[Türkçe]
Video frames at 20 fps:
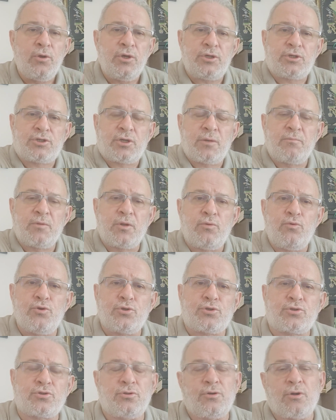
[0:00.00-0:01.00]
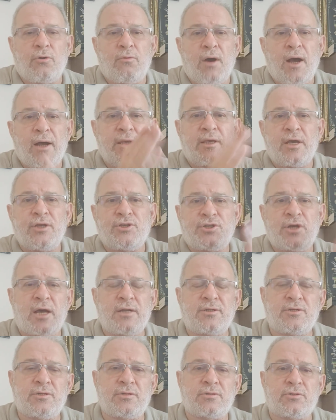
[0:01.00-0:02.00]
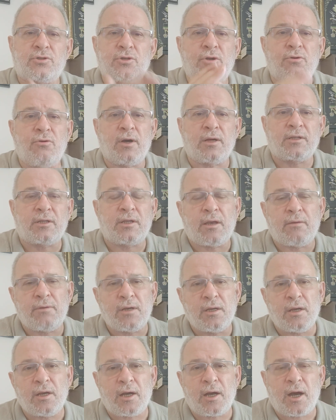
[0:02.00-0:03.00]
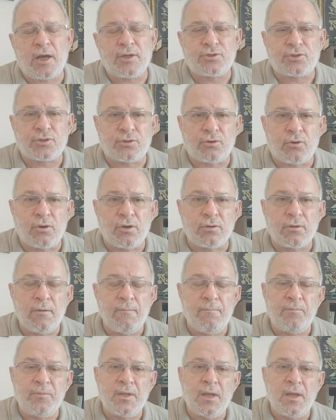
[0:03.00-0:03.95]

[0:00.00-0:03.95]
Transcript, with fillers: içimde şimdi 3 Sinovac'a geçersiz Sinovac diye bir aşı yok.